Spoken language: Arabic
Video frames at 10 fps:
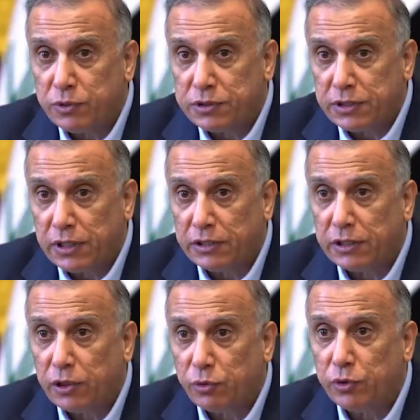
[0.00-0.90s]
الوزير
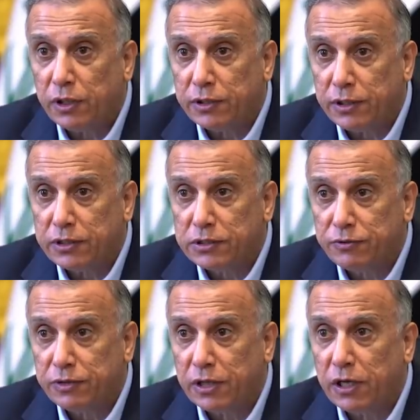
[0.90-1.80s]
حتى لا يكون هناك
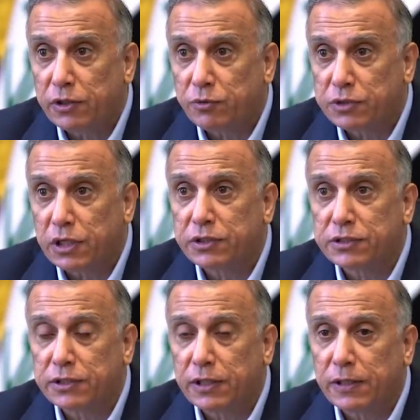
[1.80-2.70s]
نقص في كادر
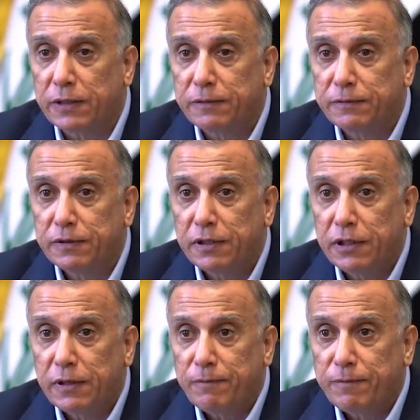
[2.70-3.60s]
وزارة الصحة
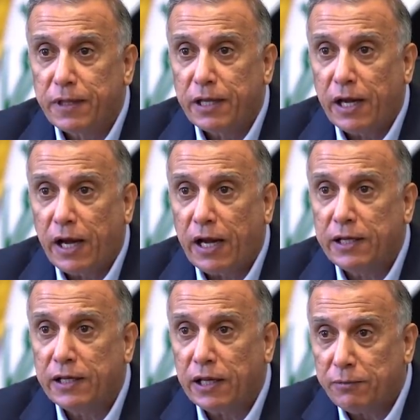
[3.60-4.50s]

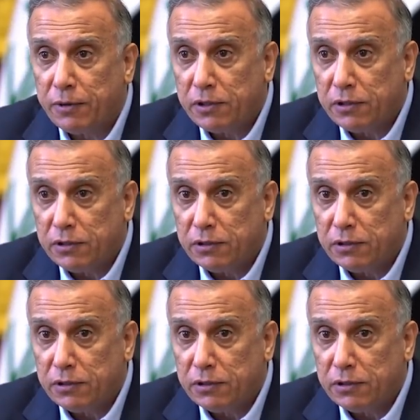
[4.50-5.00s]
عين العمل